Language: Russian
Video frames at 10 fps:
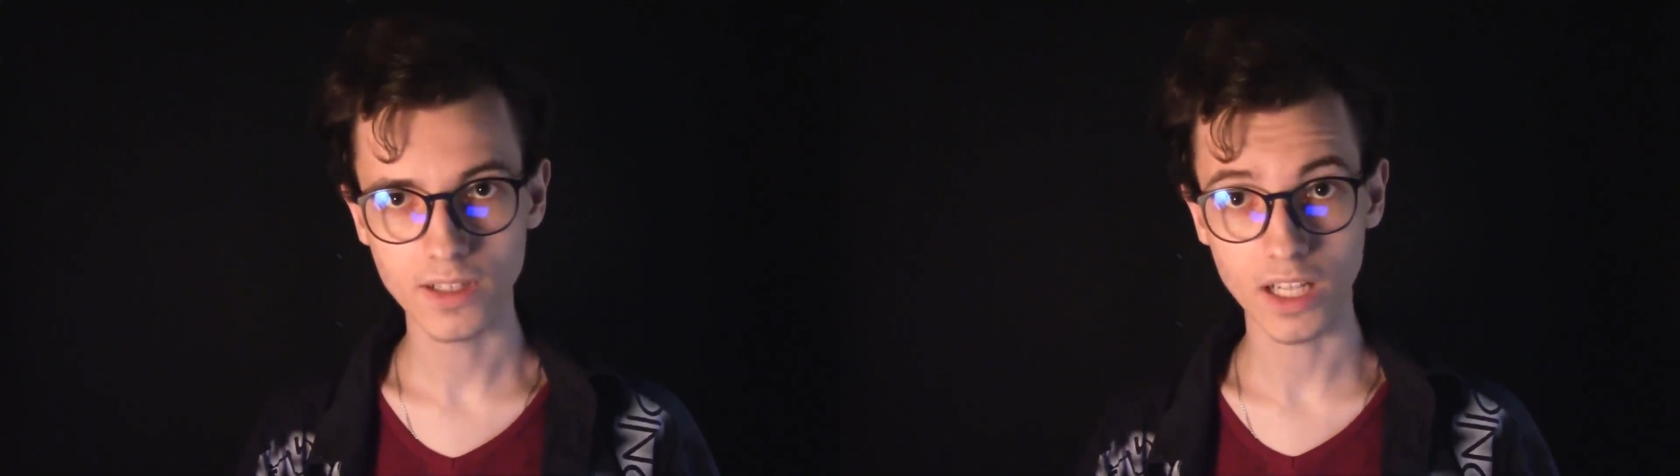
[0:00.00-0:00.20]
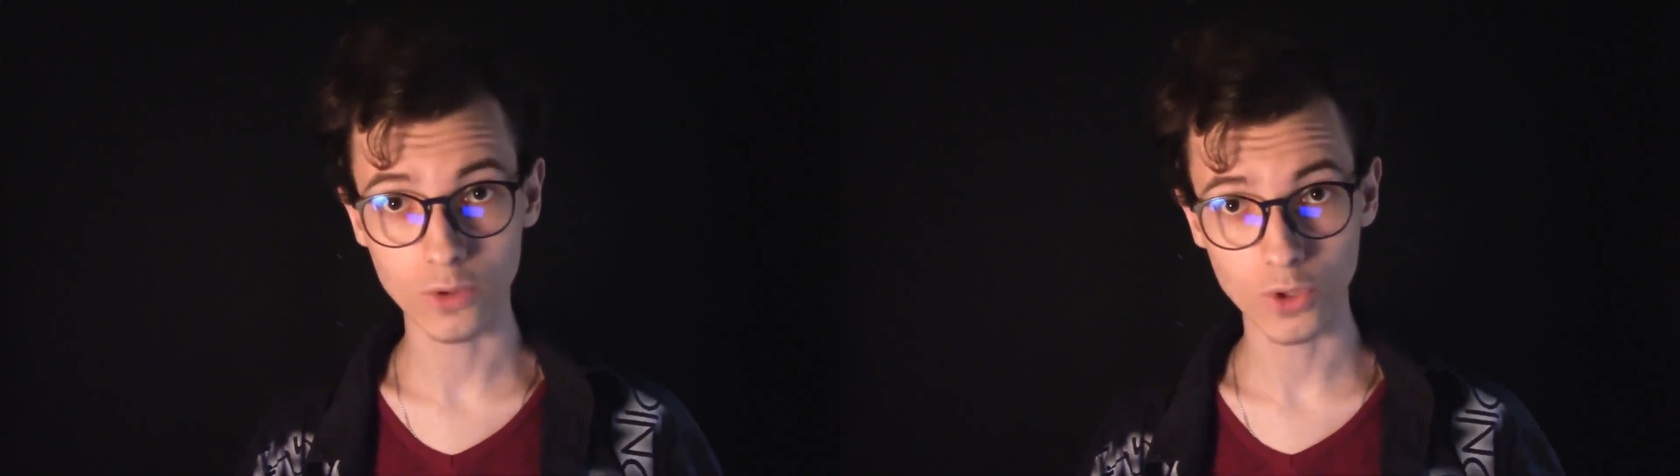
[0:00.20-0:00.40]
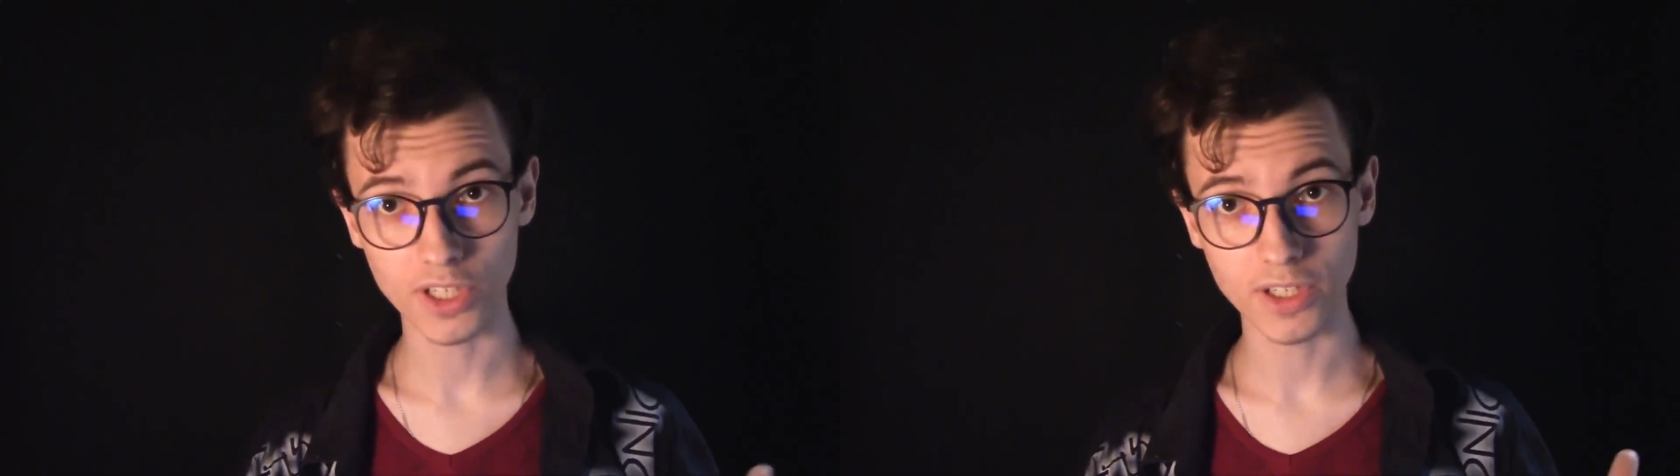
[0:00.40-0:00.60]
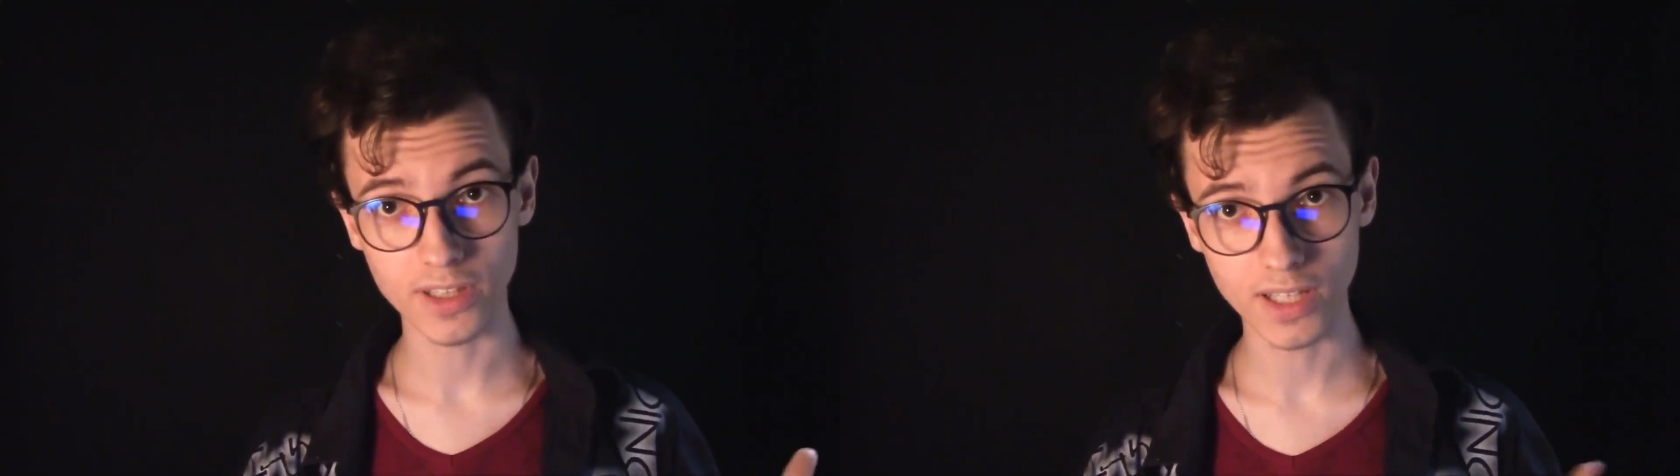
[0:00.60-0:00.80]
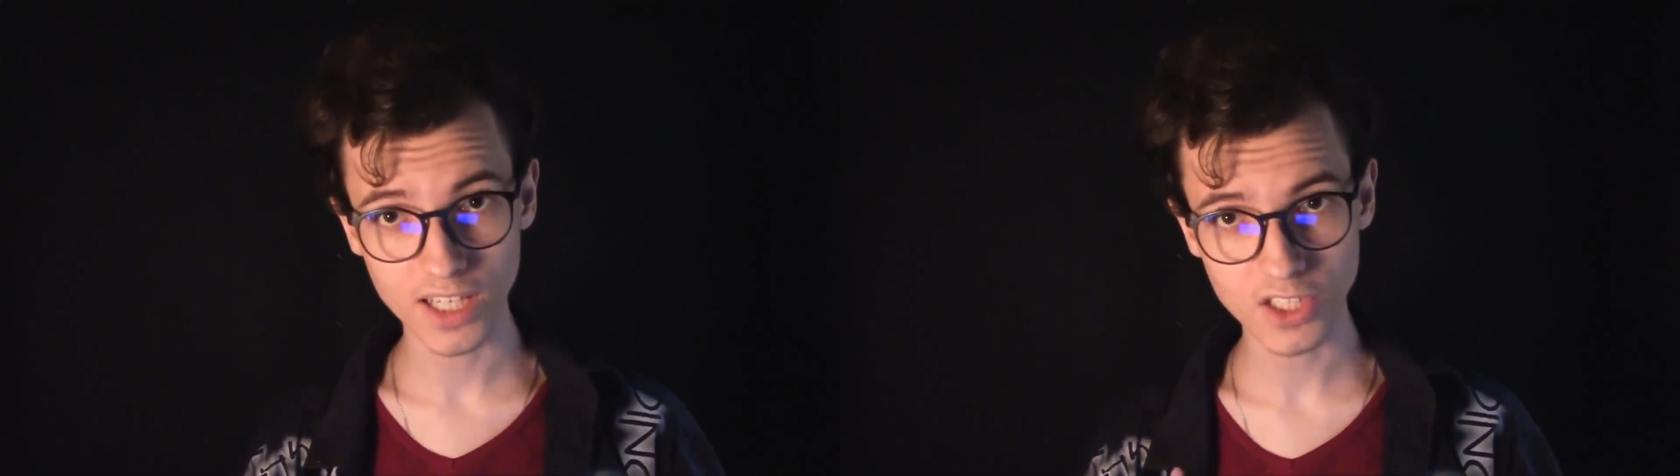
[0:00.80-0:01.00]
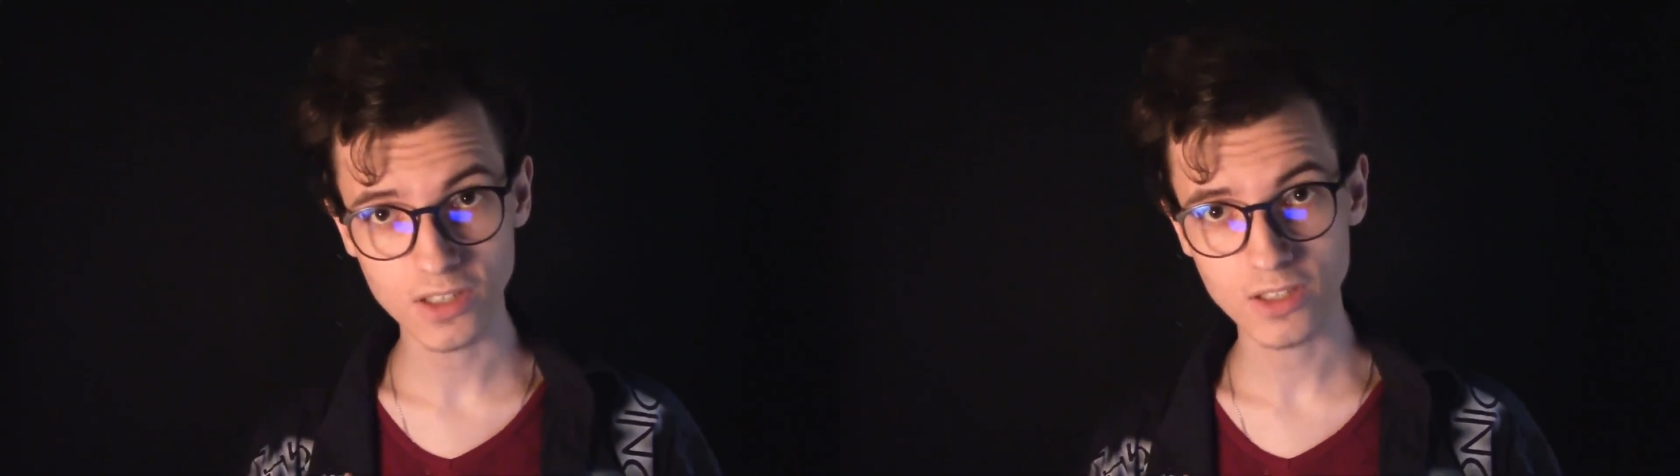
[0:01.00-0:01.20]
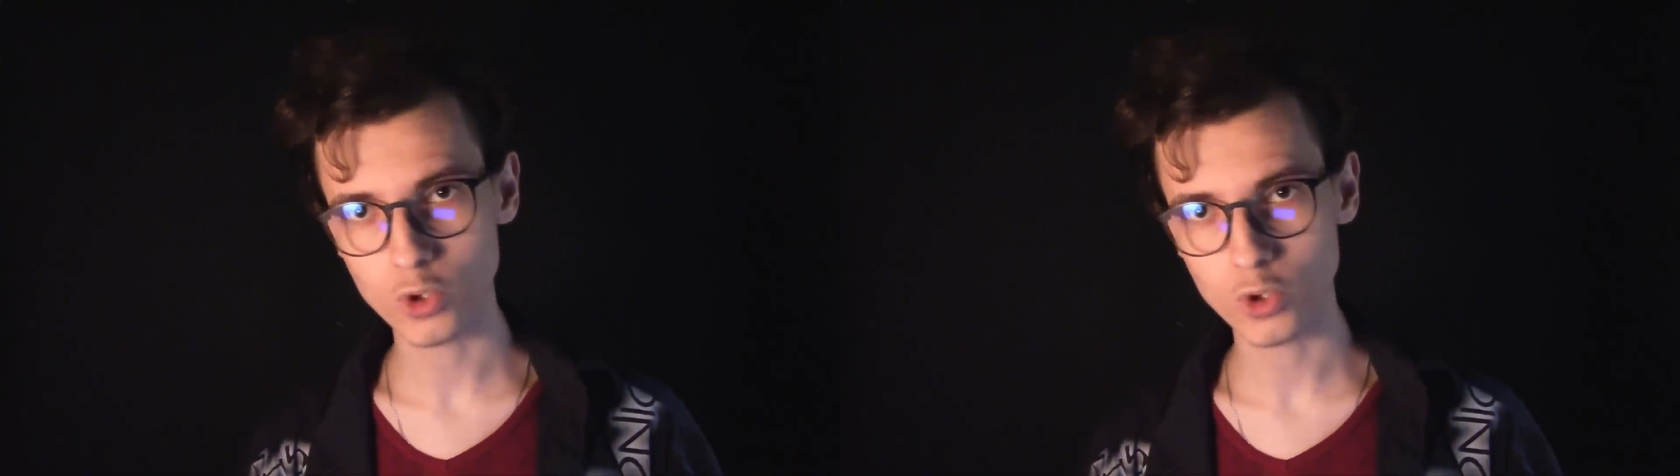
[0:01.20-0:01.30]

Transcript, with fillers: который наш,